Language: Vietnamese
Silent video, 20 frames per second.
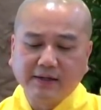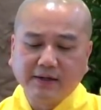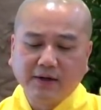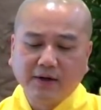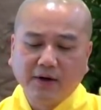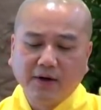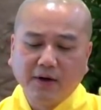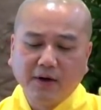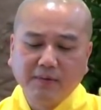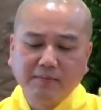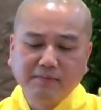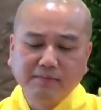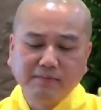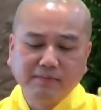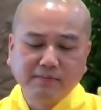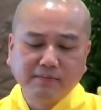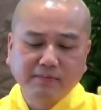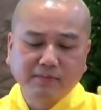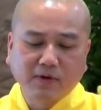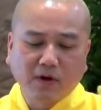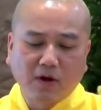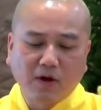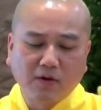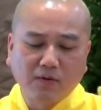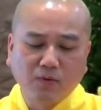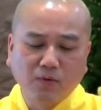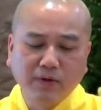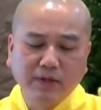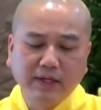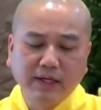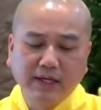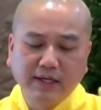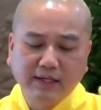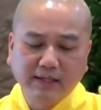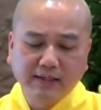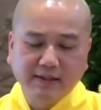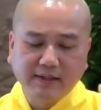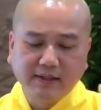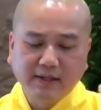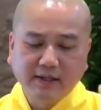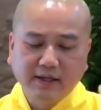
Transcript: hôm con quy y,